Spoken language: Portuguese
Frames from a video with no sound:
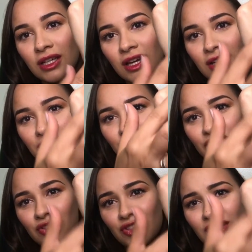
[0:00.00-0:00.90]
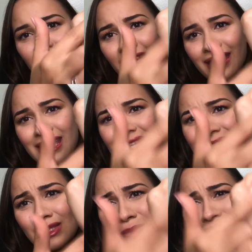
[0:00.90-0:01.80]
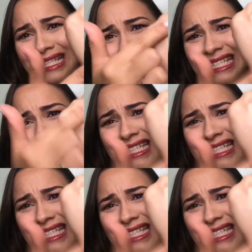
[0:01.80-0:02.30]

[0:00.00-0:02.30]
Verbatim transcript: Ai, gente, o que, que é isso? Brasil.